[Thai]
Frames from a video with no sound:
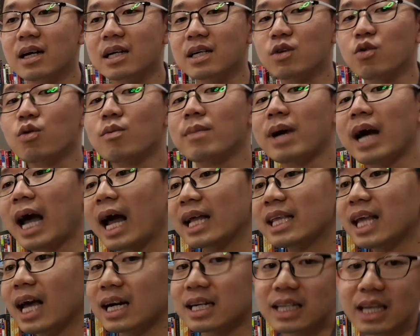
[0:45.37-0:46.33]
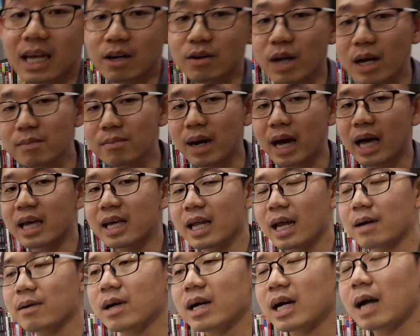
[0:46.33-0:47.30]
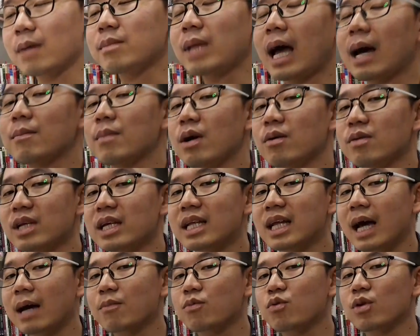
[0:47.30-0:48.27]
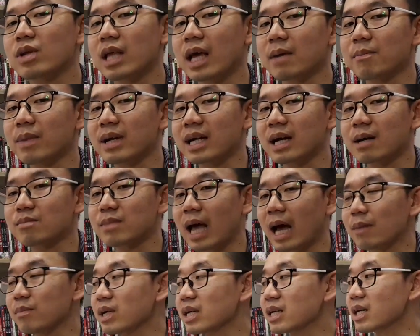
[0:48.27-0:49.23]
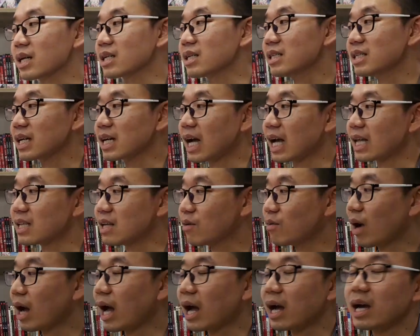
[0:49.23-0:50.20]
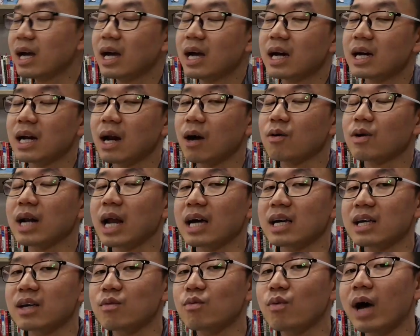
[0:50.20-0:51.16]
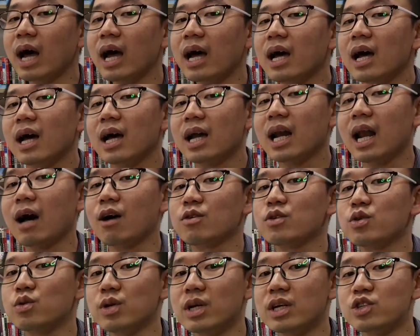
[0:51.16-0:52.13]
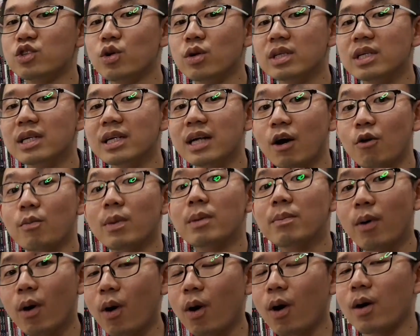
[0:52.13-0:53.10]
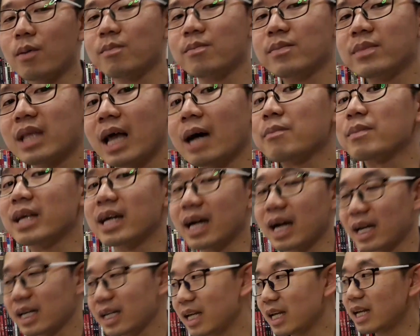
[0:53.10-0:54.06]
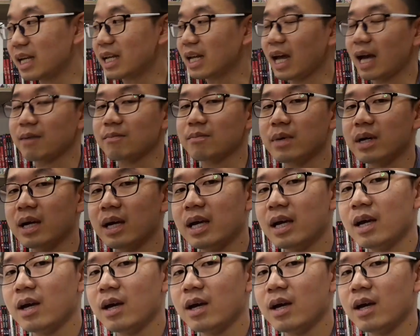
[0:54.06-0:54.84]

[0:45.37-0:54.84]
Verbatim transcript: เลยคุมอาหารอย่างเดียวได้ไหมคำถามเหล่านี้นะครับส่วนใหญ่เป็นคำถามที่เกิดขึ้นจากการที่ว่าเรากำลังคิดว่าเราอยู่ในช่วงที่เราไม่พร้อมทำยังไงดีนะครับ